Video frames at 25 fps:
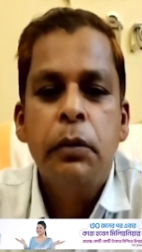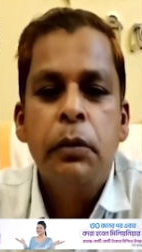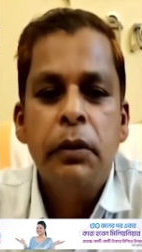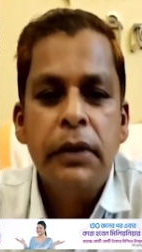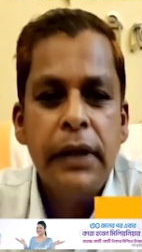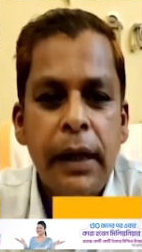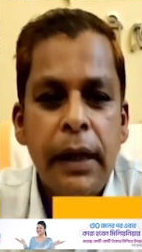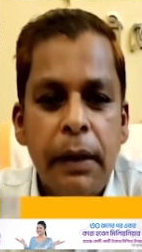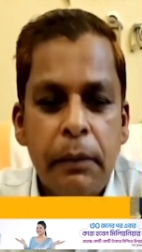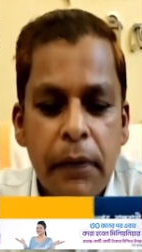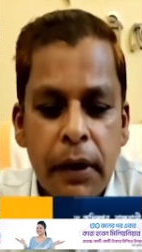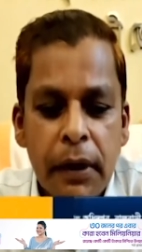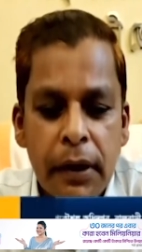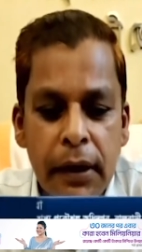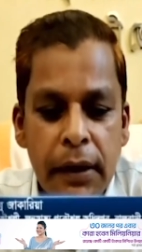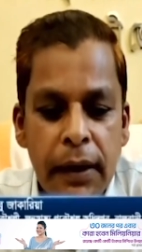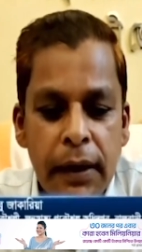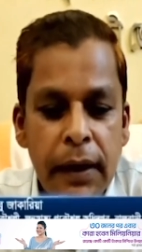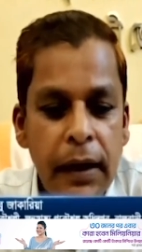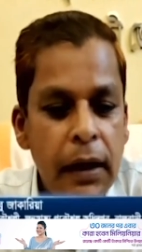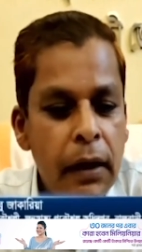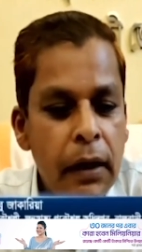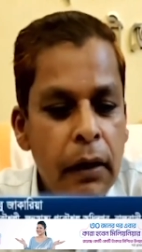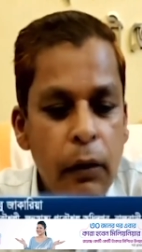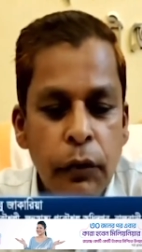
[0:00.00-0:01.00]
মধ্যে আমরা
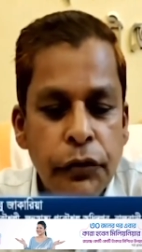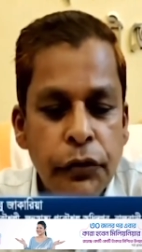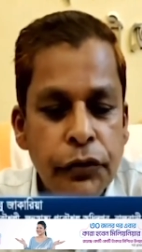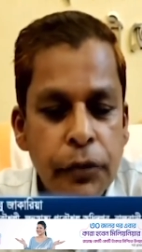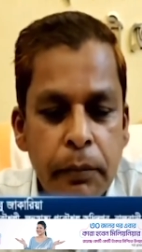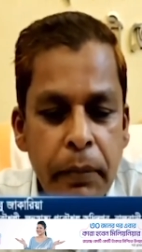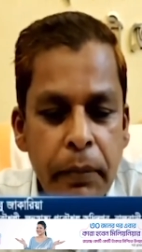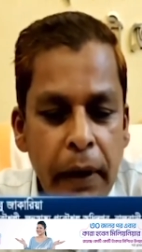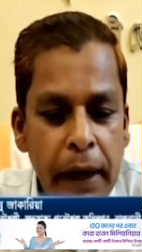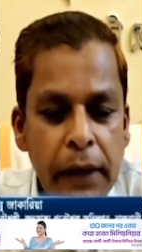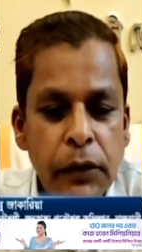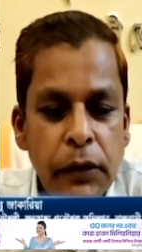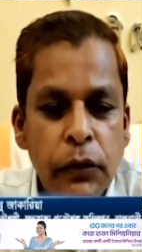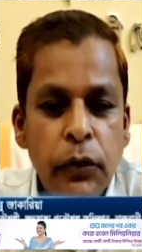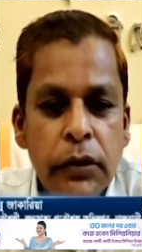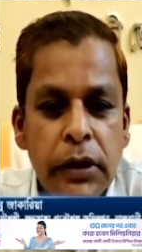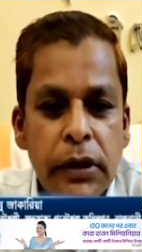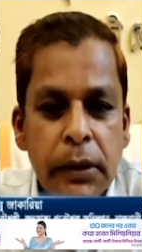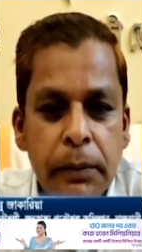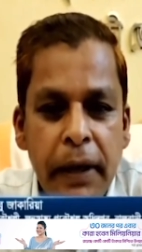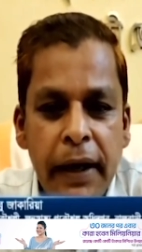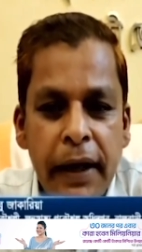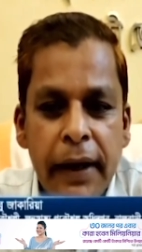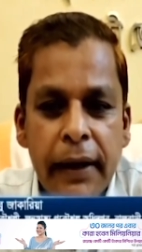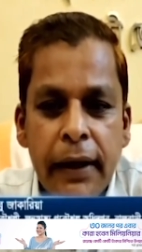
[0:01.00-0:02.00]
লোকজন পানি
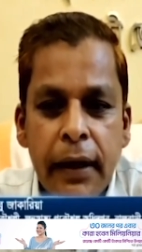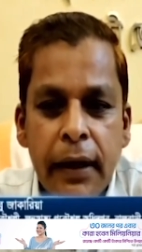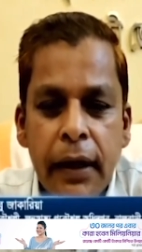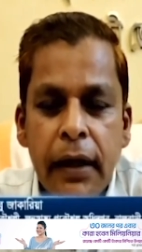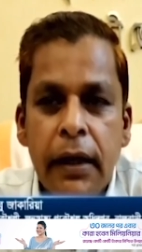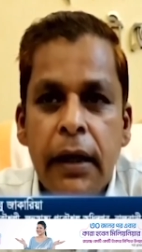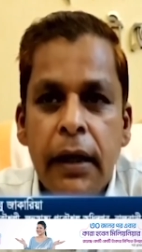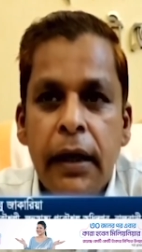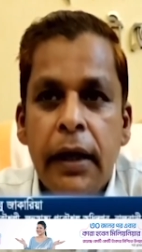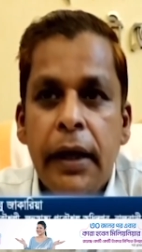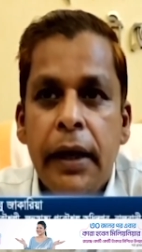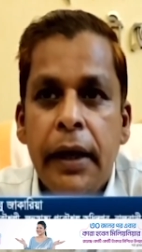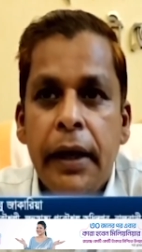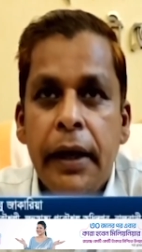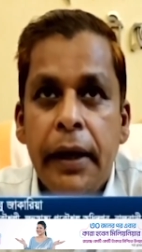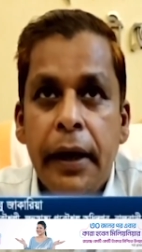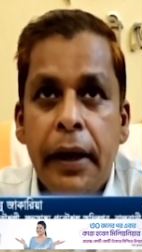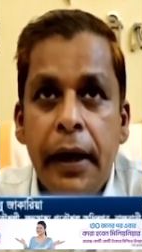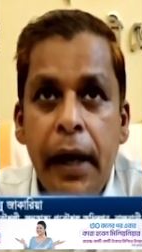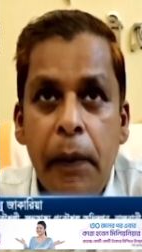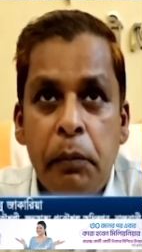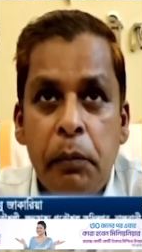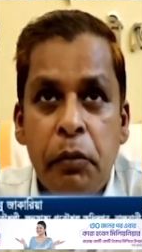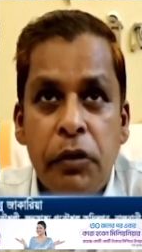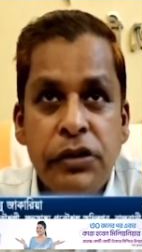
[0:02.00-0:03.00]
তুলতে পারে না
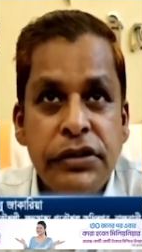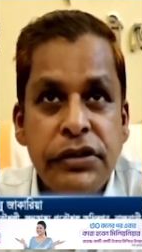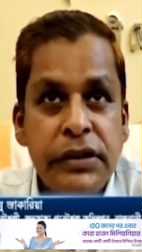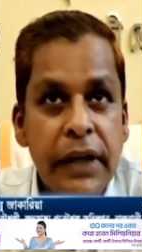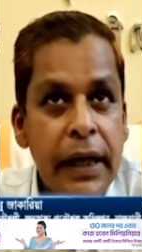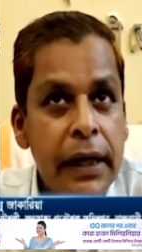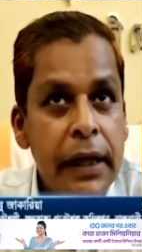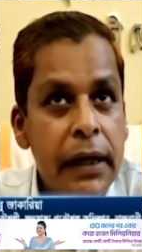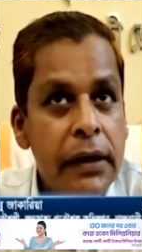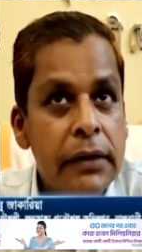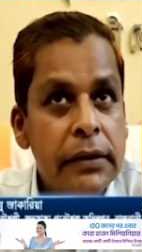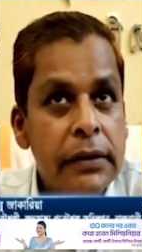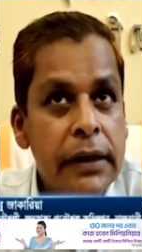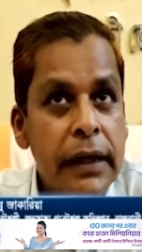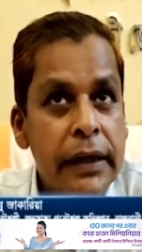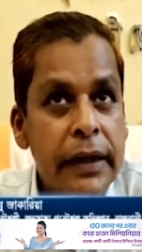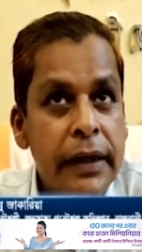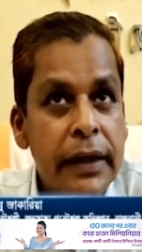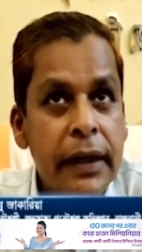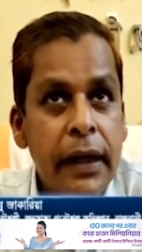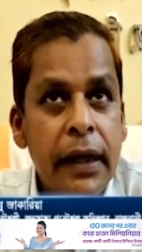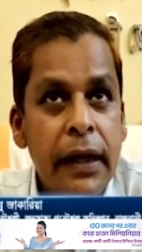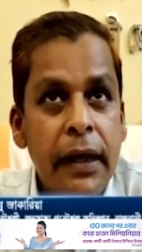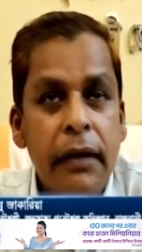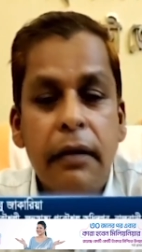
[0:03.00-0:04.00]
এই পর্যায়ে
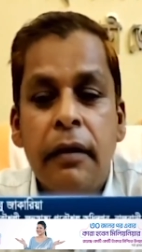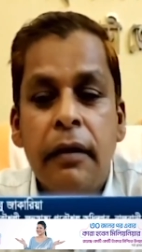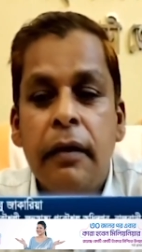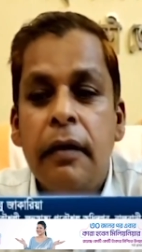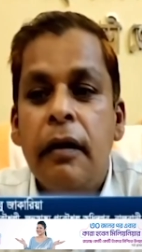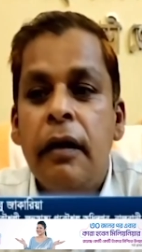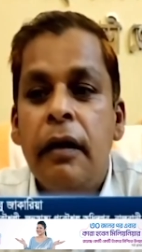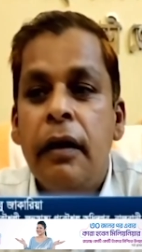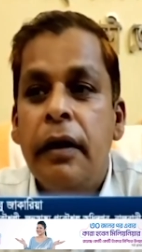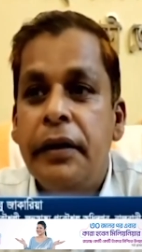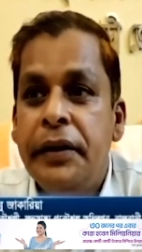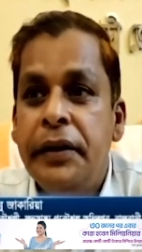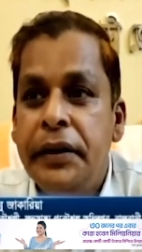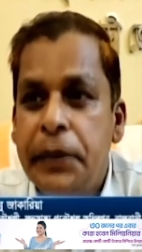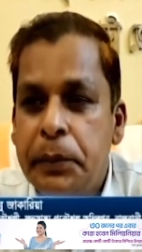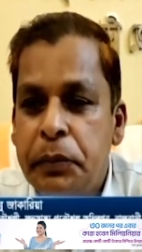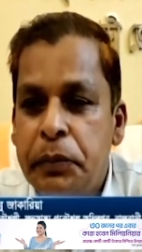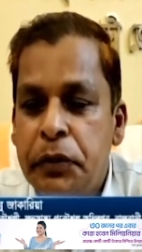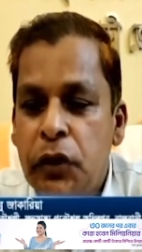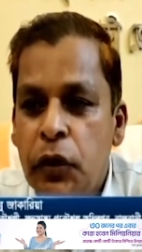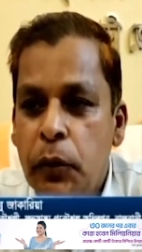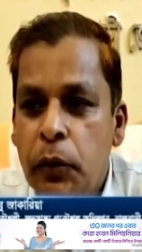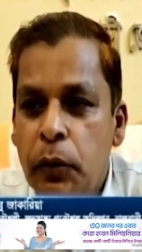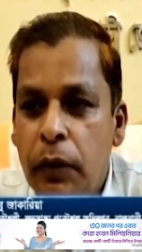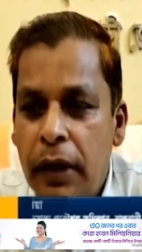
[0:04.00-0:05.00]
তাদেরকে
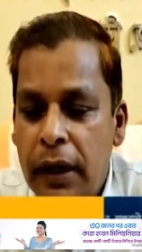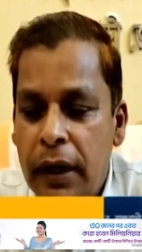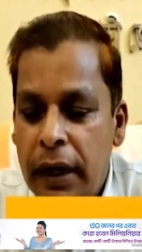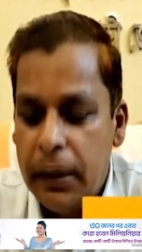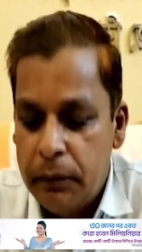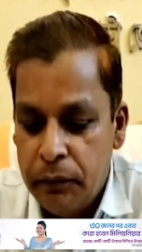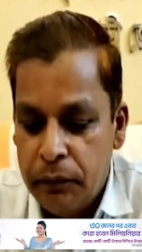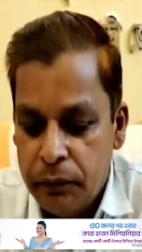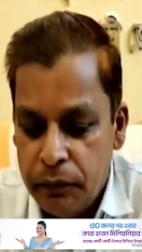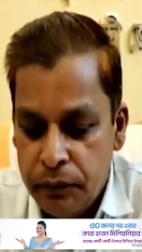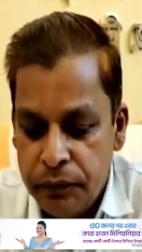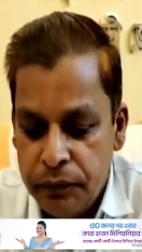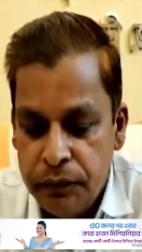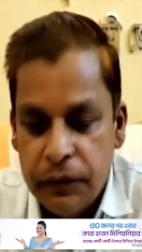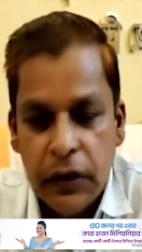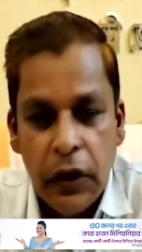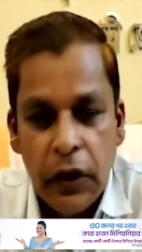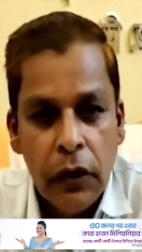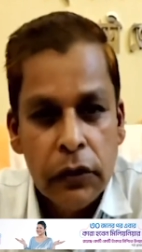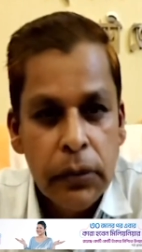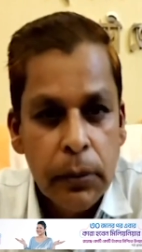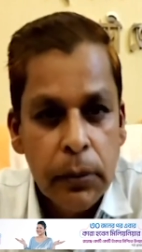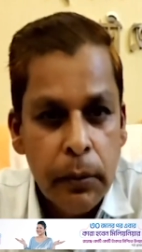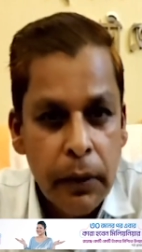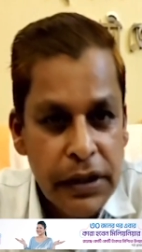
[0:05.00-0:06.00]
ডিপ টিউবওয়েল
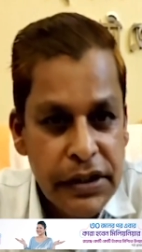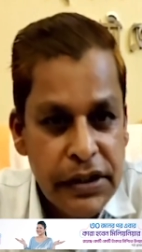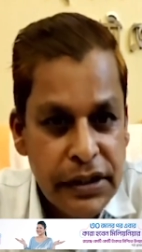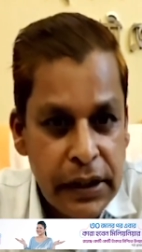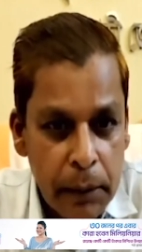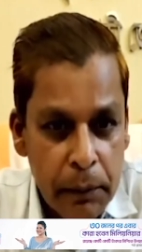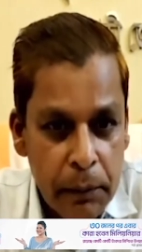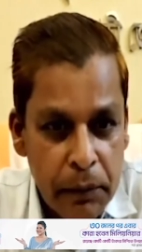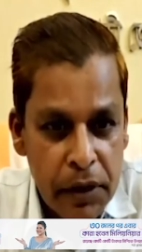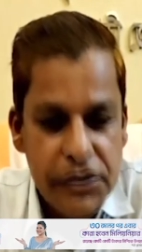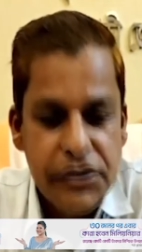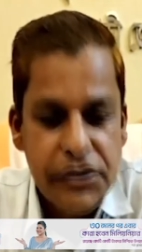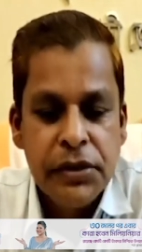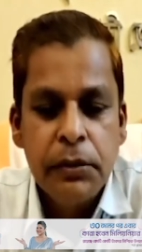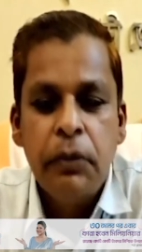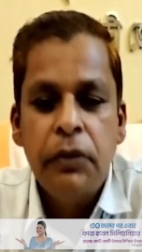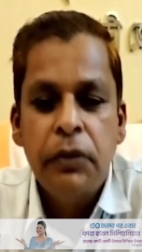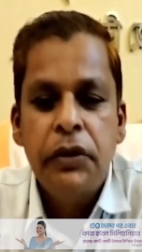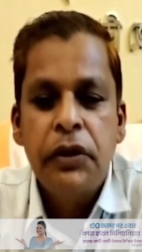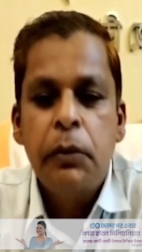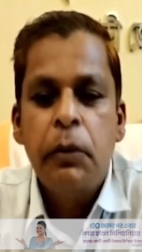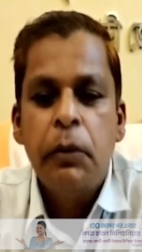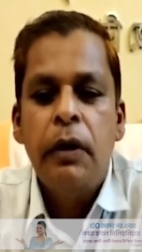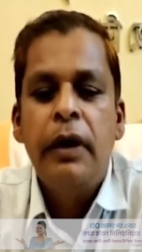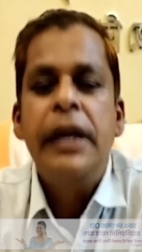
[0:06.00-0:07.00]
অথবা
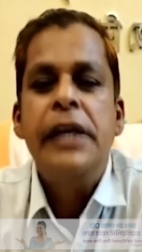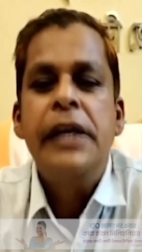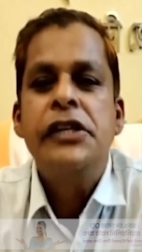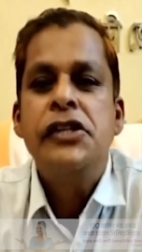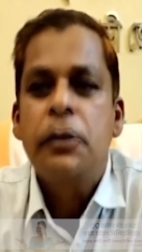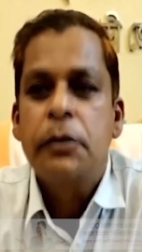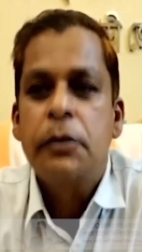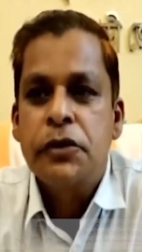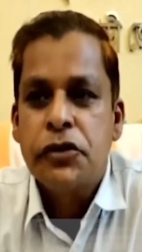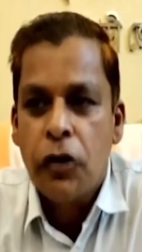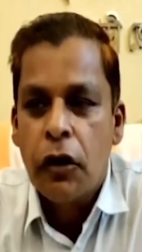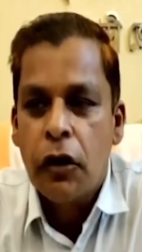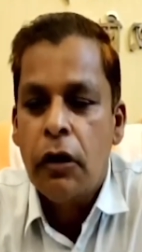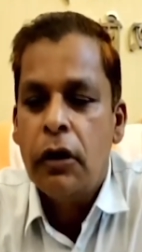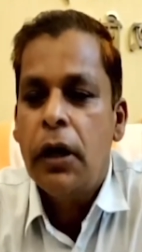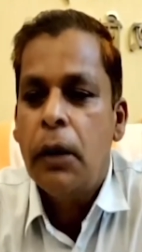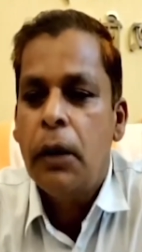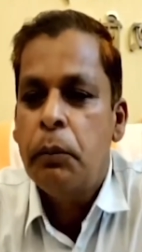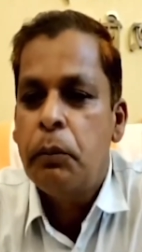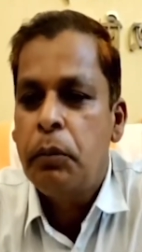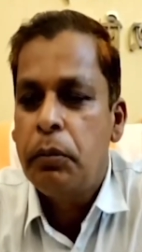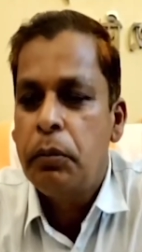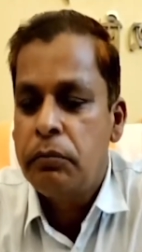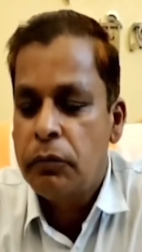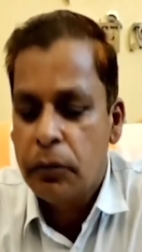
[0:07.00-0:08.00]
সাবমার্সিবল টিউবওয়েল এইসব
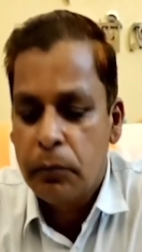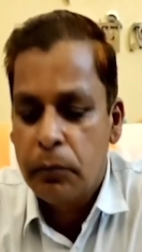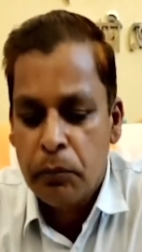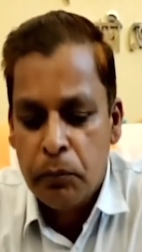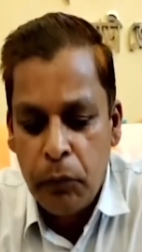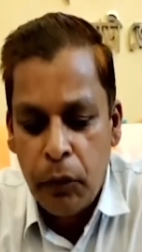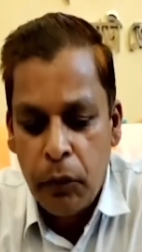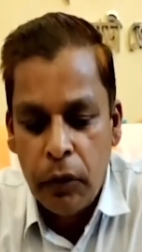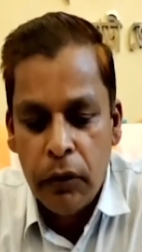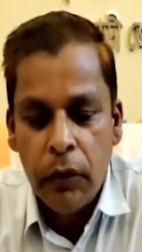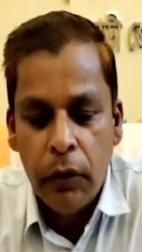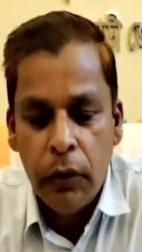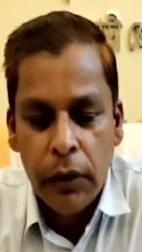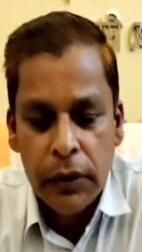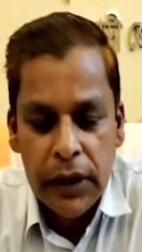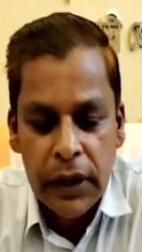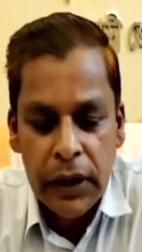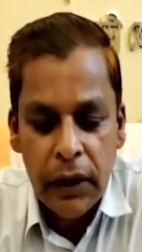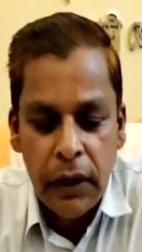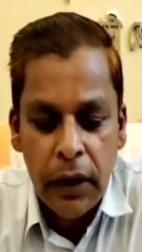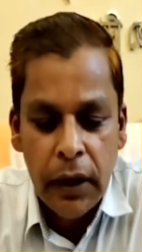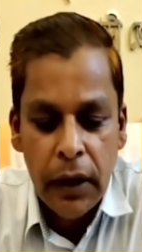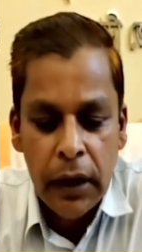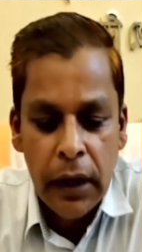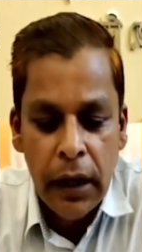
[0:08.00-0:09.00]
স্বর্ণাপন্ন
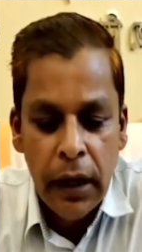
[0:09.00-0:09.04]
হতে হয়